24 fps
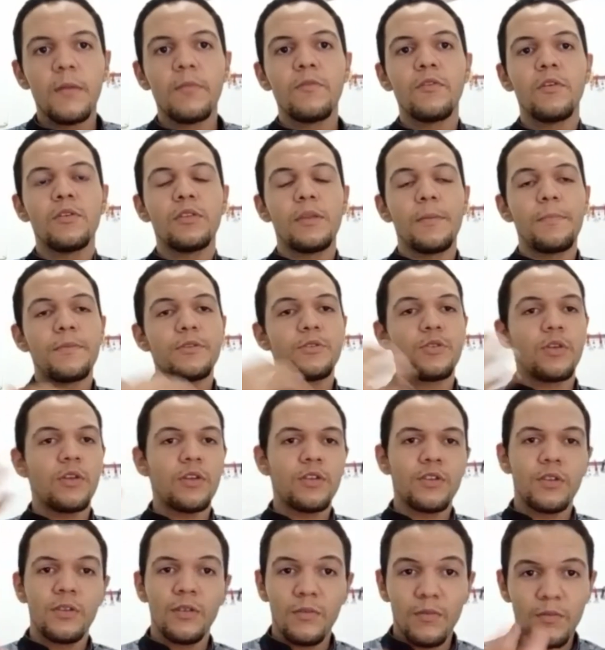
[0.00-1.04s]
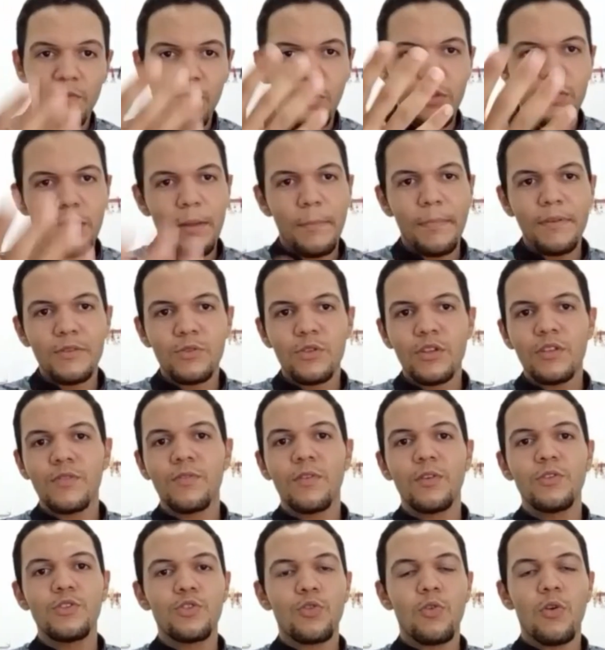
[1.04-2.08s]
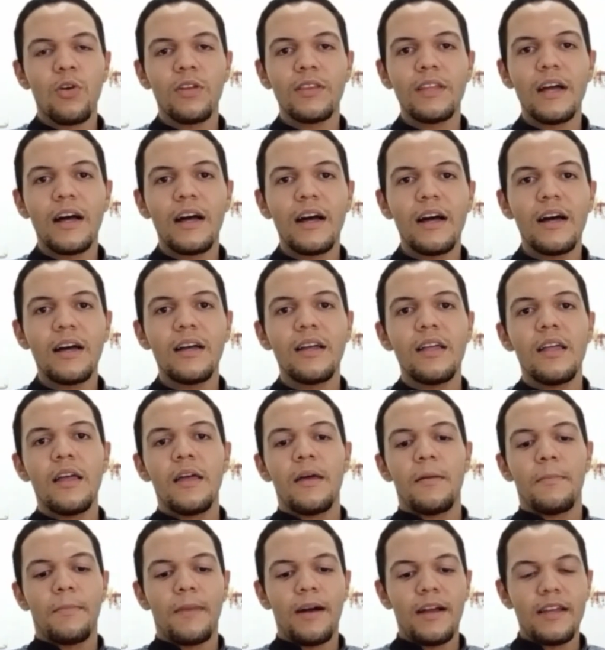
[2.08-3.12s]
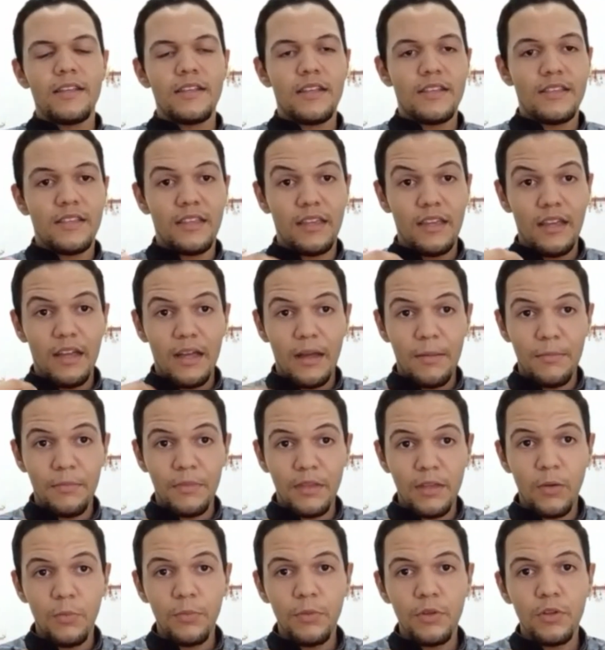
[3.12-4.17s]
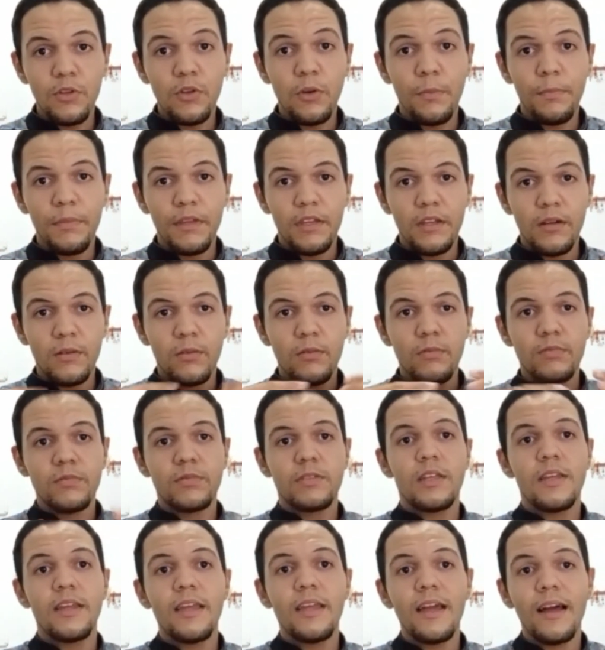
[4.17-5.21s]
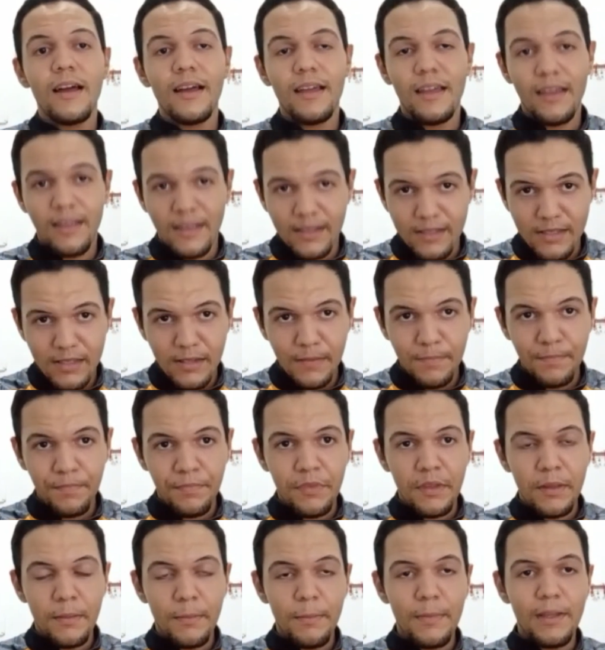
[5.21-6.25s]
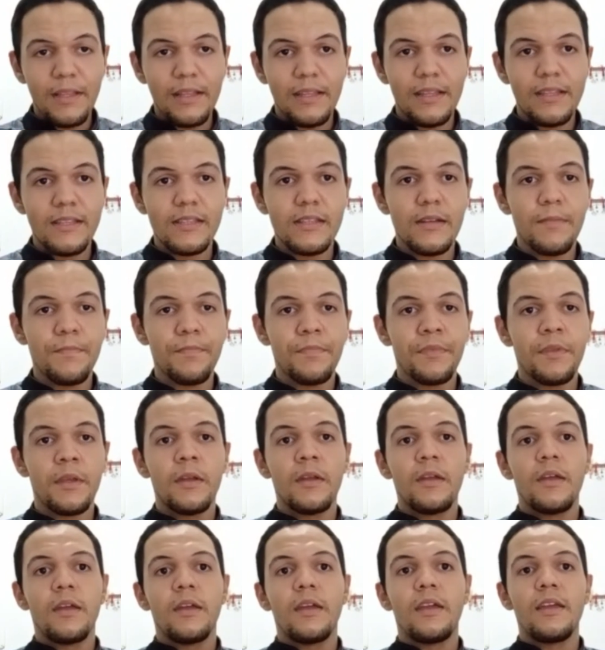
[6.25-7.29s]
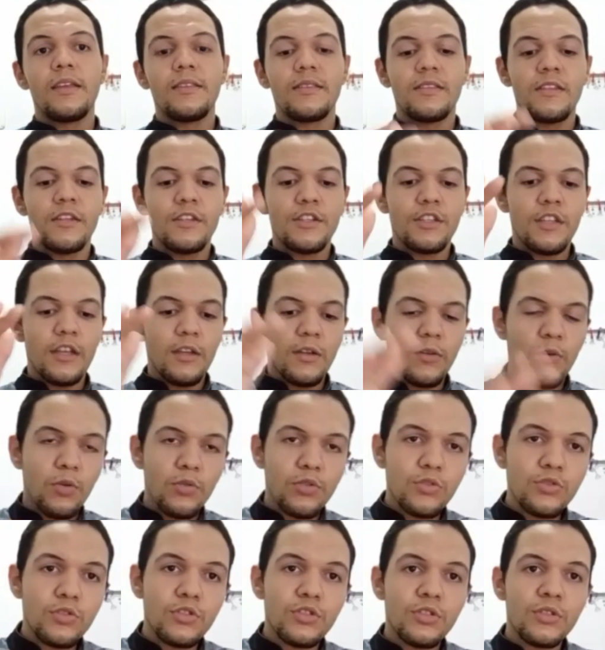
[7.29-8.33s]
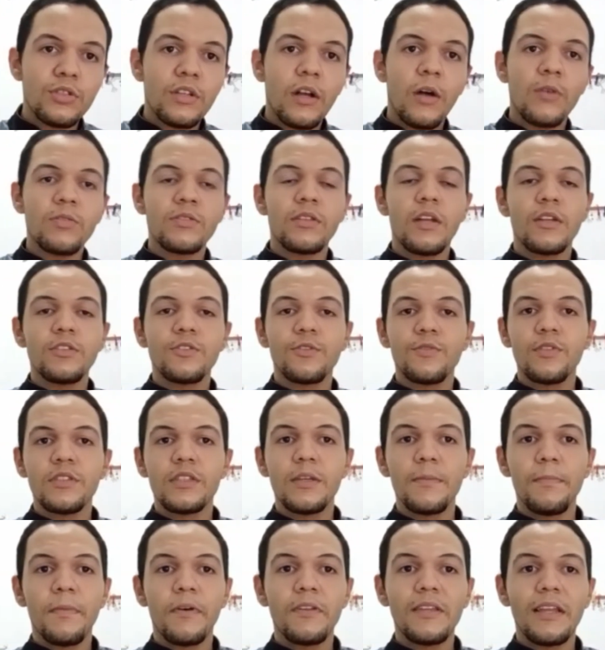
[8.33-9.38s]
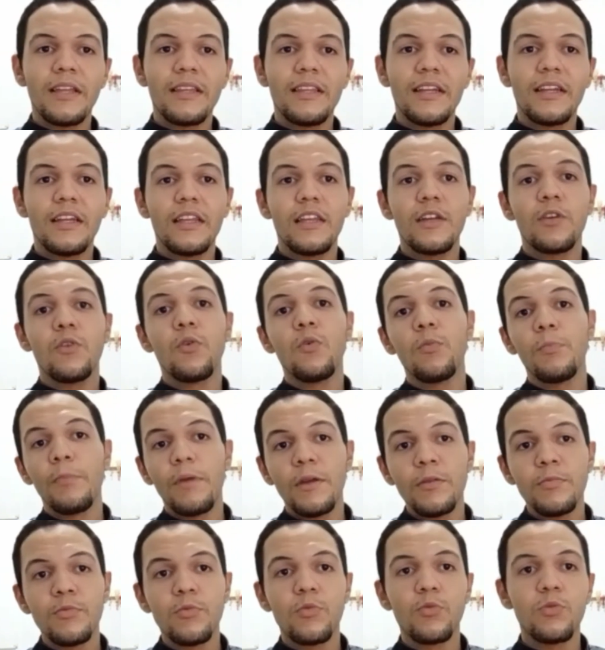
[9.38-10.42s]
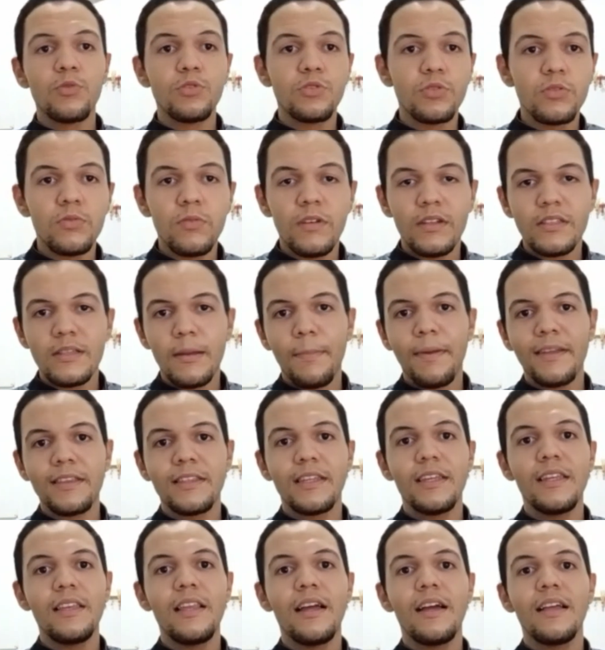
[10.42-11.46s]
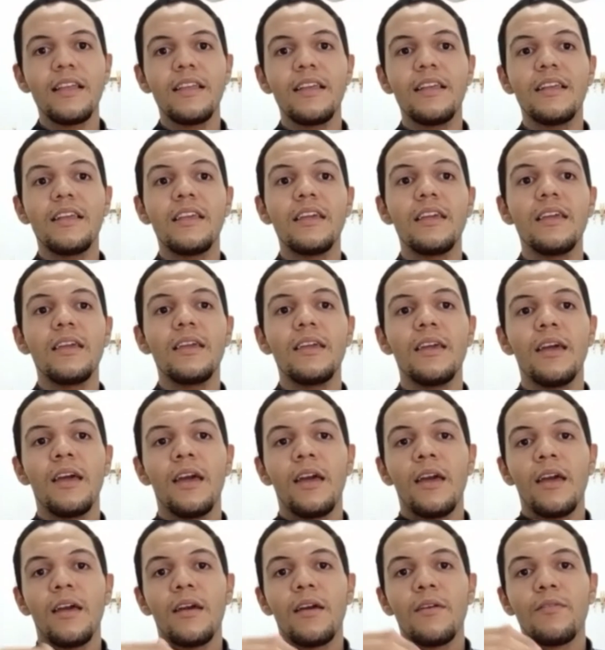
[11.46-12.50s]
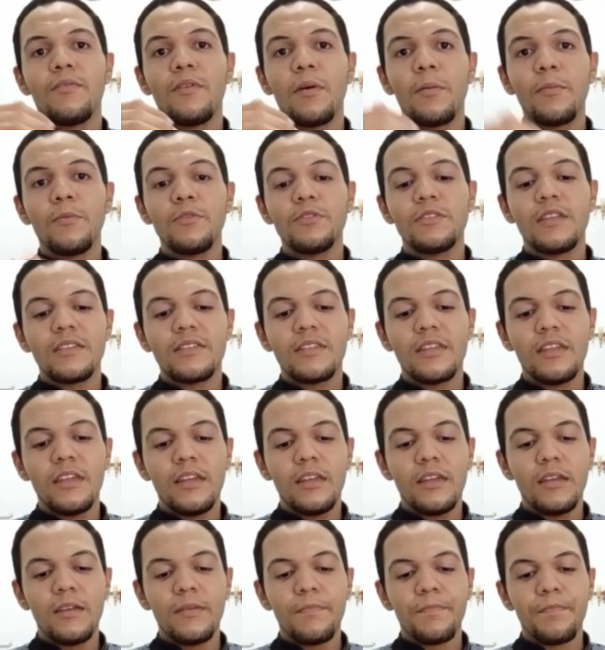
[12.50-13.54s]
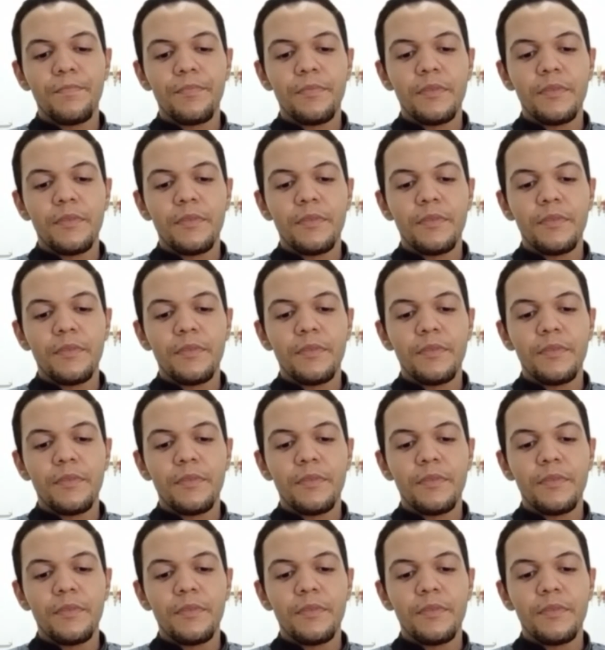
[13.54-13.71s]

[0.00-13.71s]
Vão ter pessoas, vão ter pessoas que vão discordar, mas assim, a minha humilde opinião seria essa, beleza? Existem outros calçados que você pode adquirir com o mesmo custo de uma sapatilha e que, vamos assim,